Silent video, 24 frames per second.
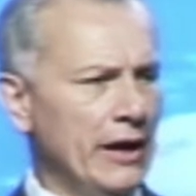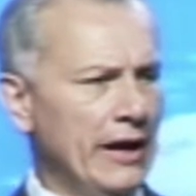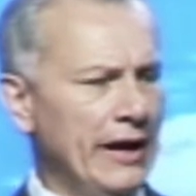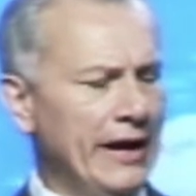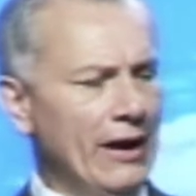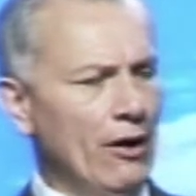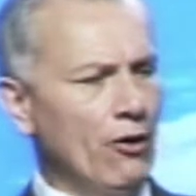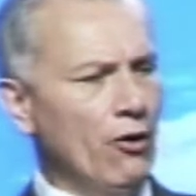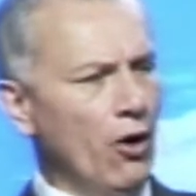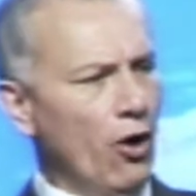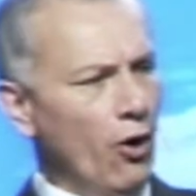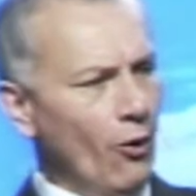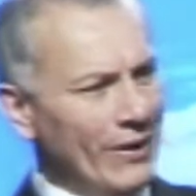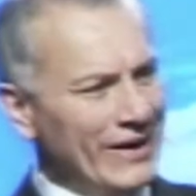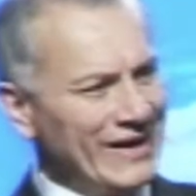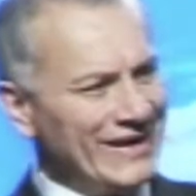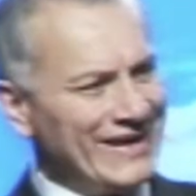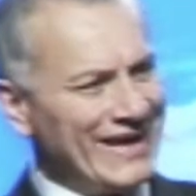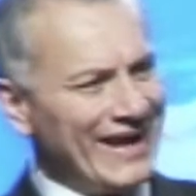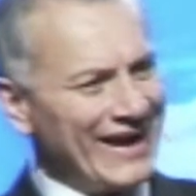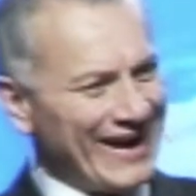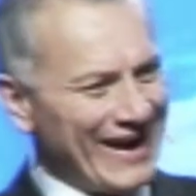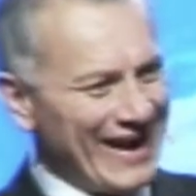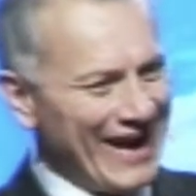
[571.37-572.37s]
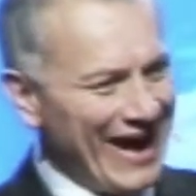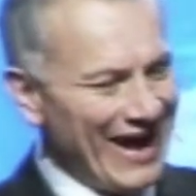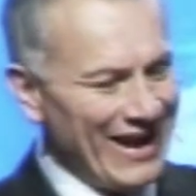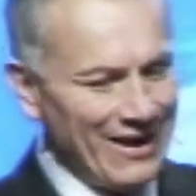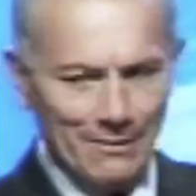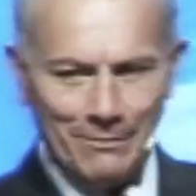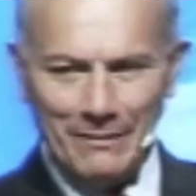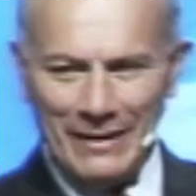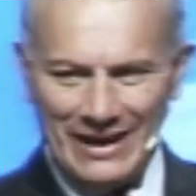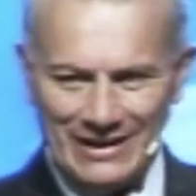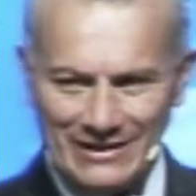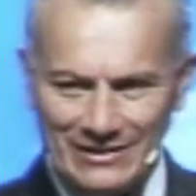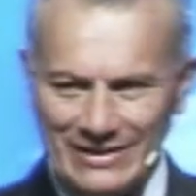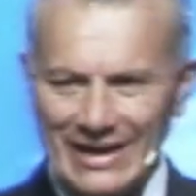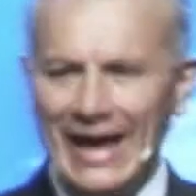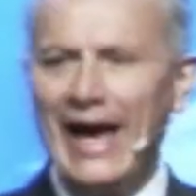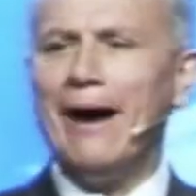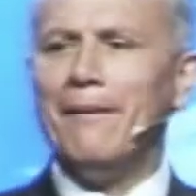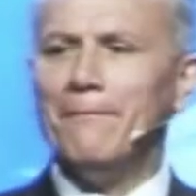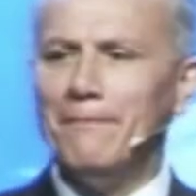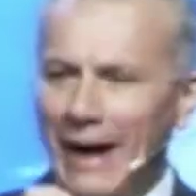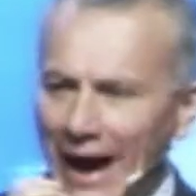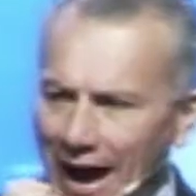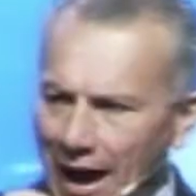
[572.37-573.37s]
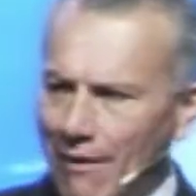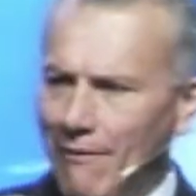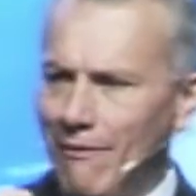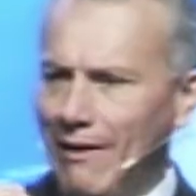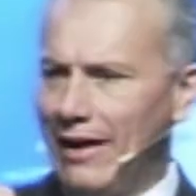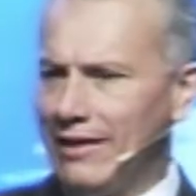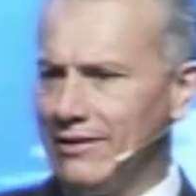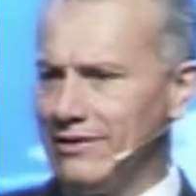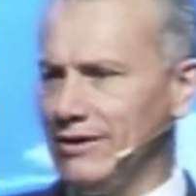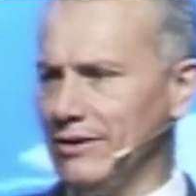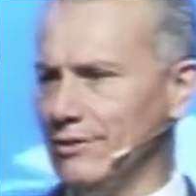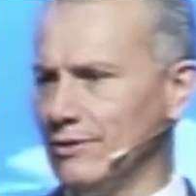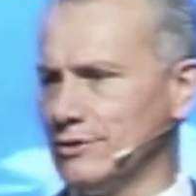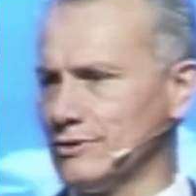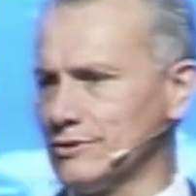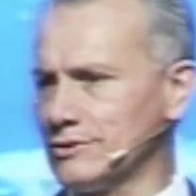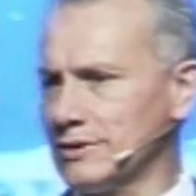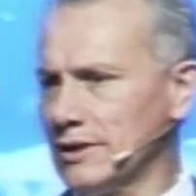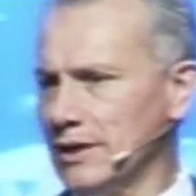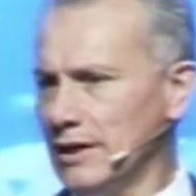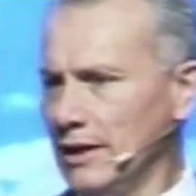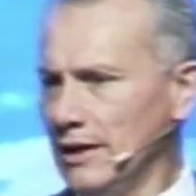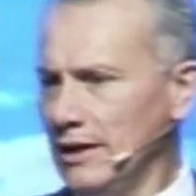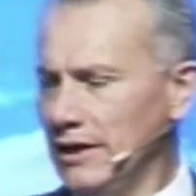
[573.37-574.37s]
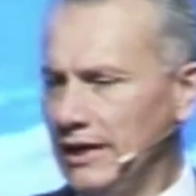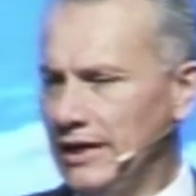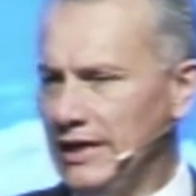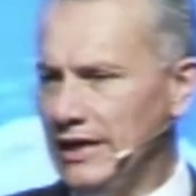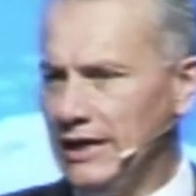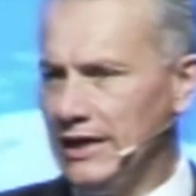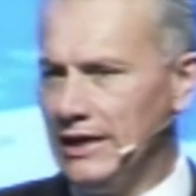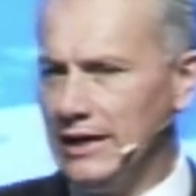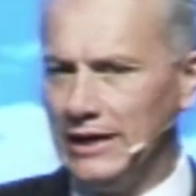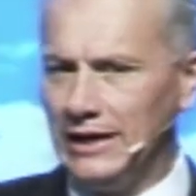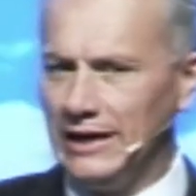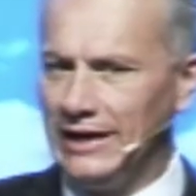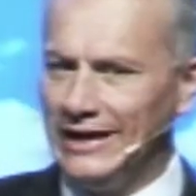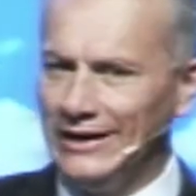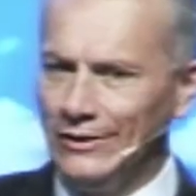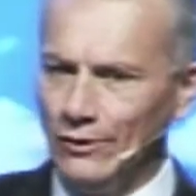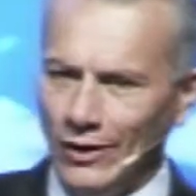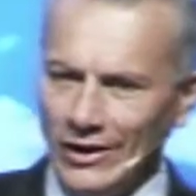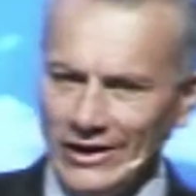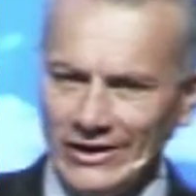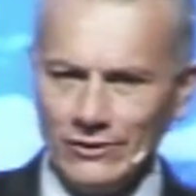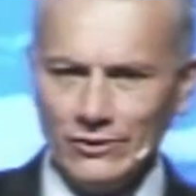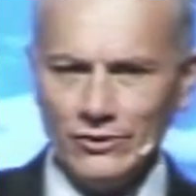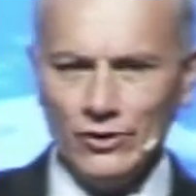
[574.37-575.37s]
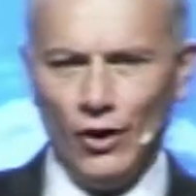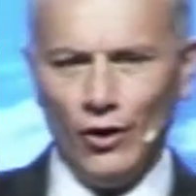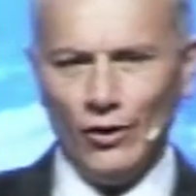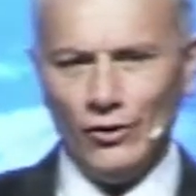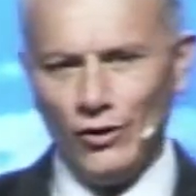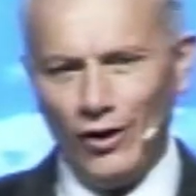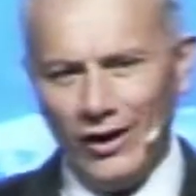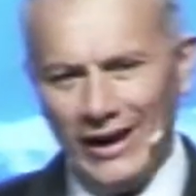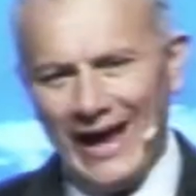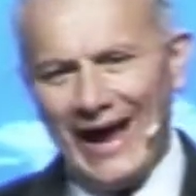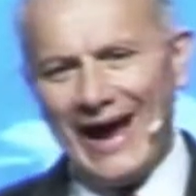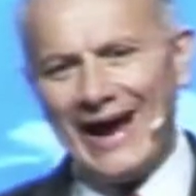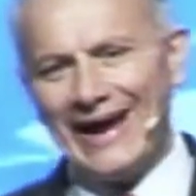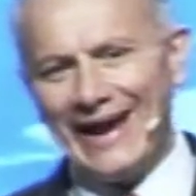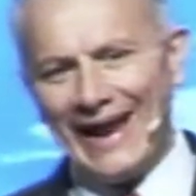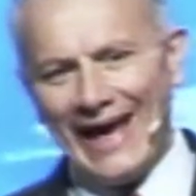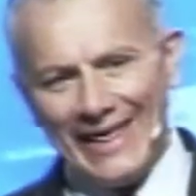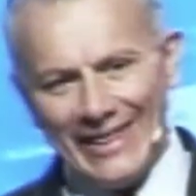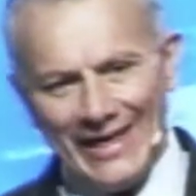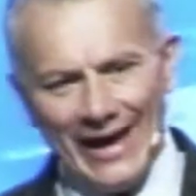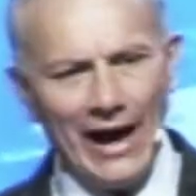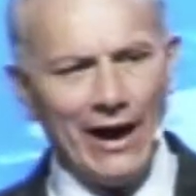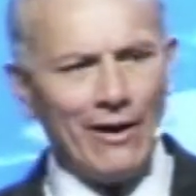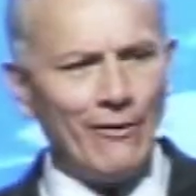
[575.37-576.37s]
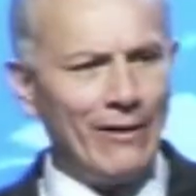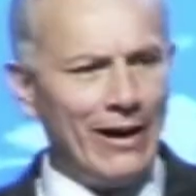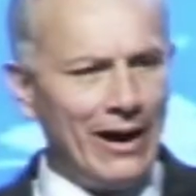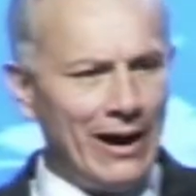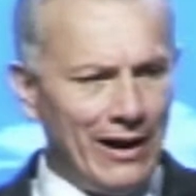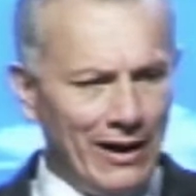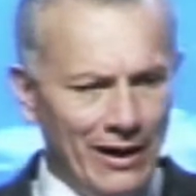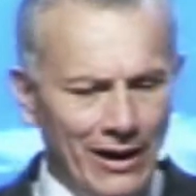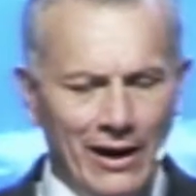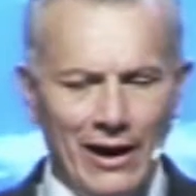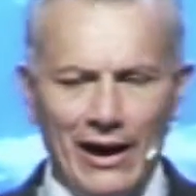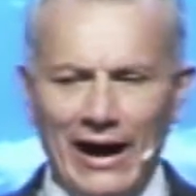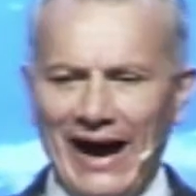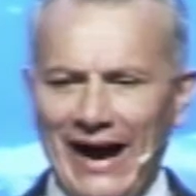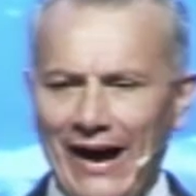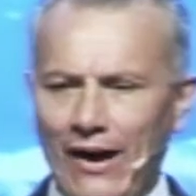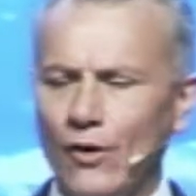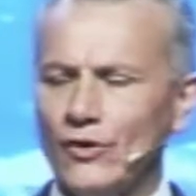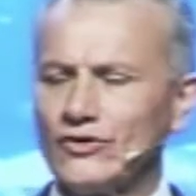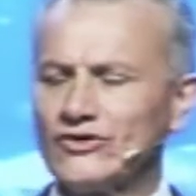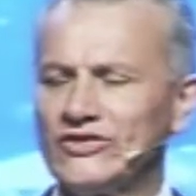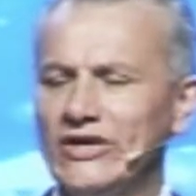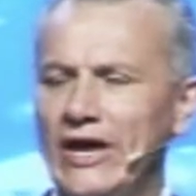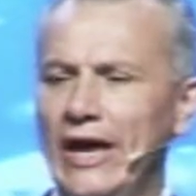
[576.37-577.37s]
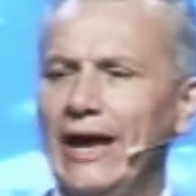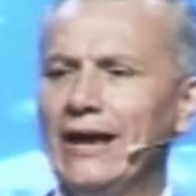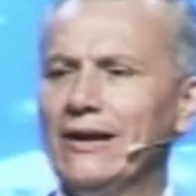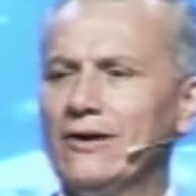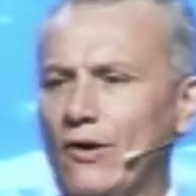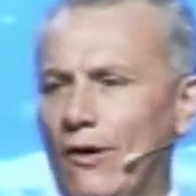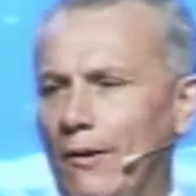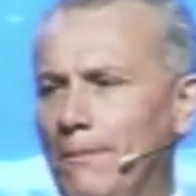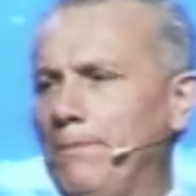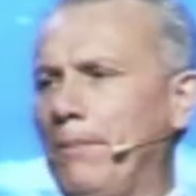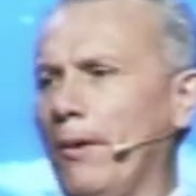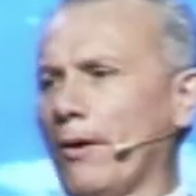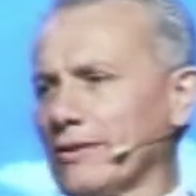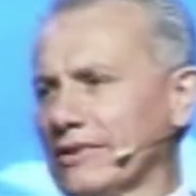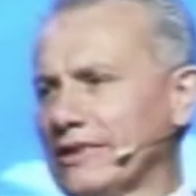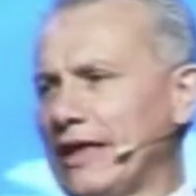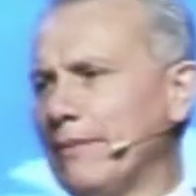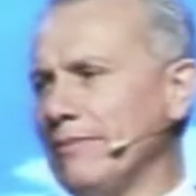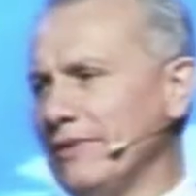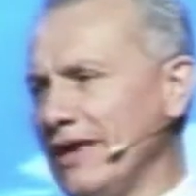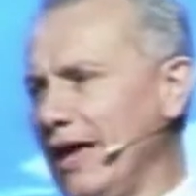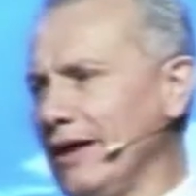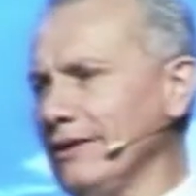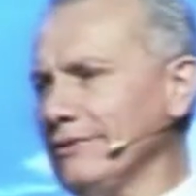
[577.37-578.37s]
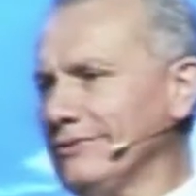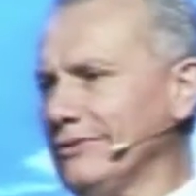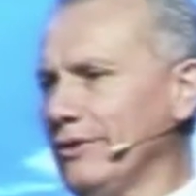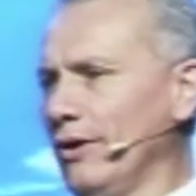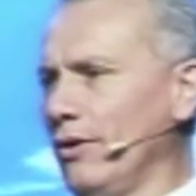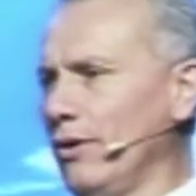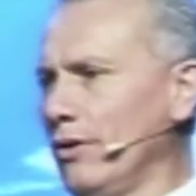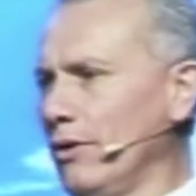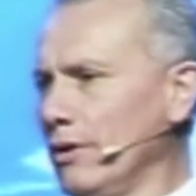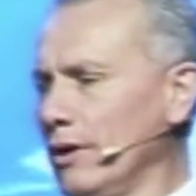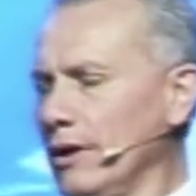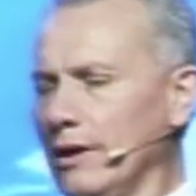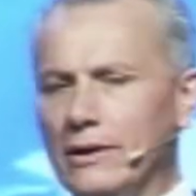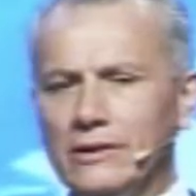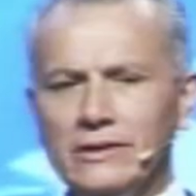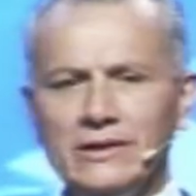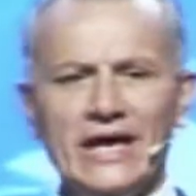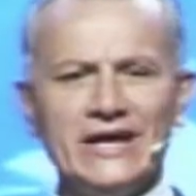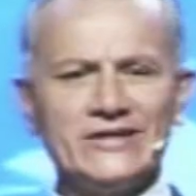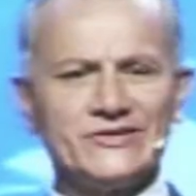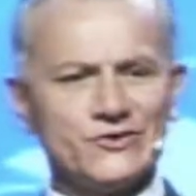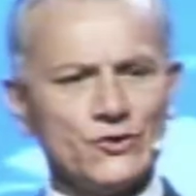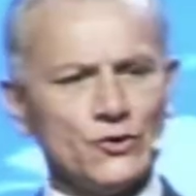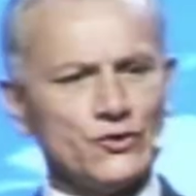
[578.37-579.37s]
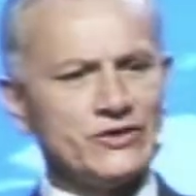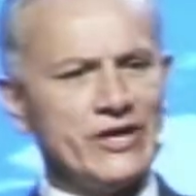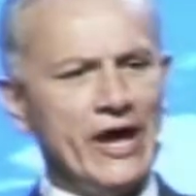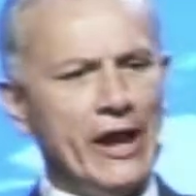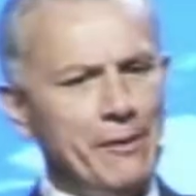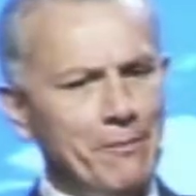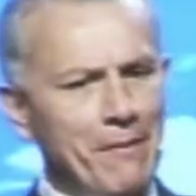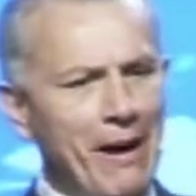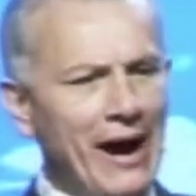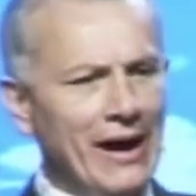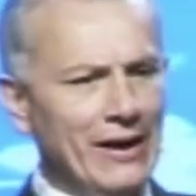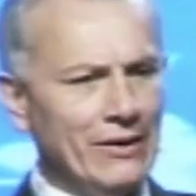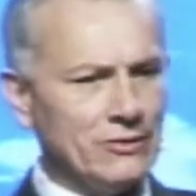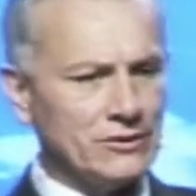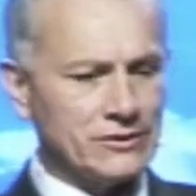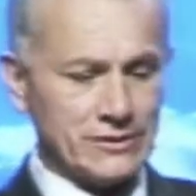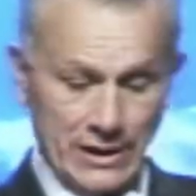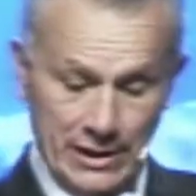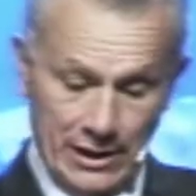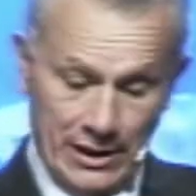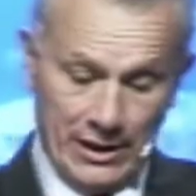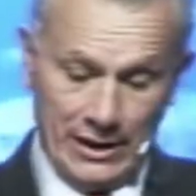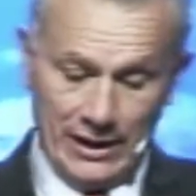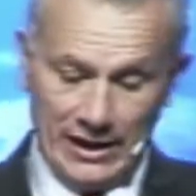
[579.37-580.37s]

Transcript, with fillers: era un joven que realmente amaba a Dios y, no, no, le agradaba a José el comportamiento de sus hermanos.